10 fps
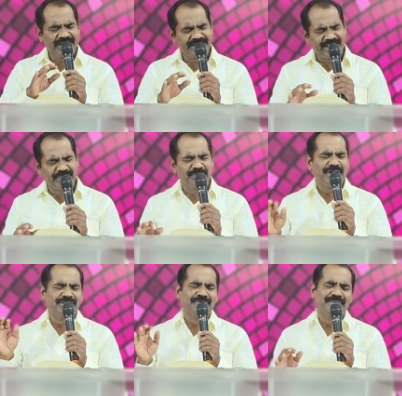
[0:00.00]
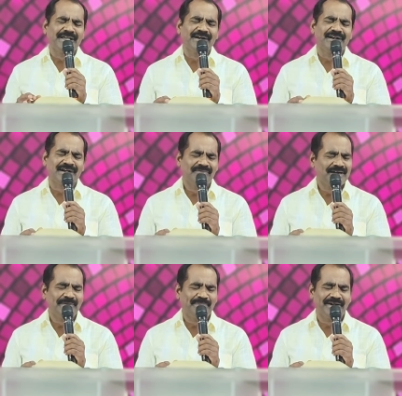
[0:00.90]
எதை குறித்தும் நீங்கள்
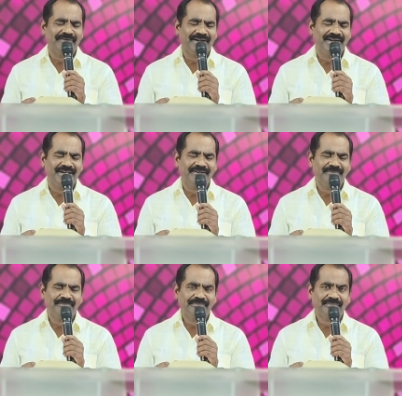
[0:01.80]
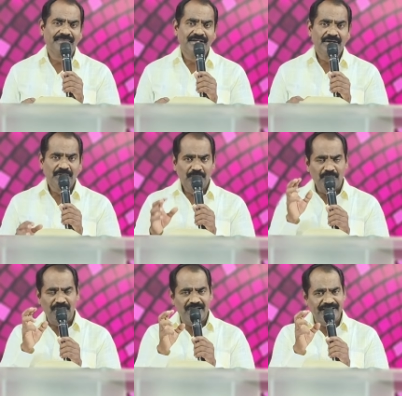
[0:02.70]
கவலைப்பட வேண்டாம்
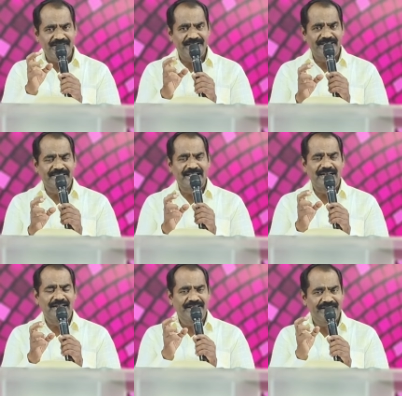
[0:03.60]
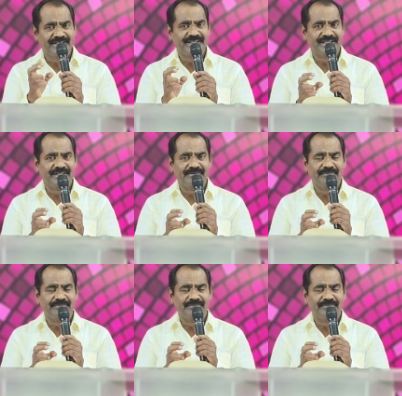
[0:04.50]
உங்கள் இருதயத்தில் இருக்கிற